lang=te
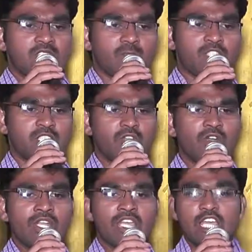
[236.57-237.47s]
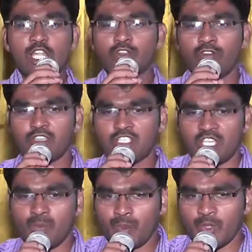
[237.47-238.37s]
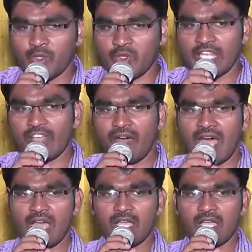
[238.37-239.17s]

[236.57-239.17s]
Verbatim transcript: సమస్య నుండి నువ్వు విజయం పొందుకోలేవా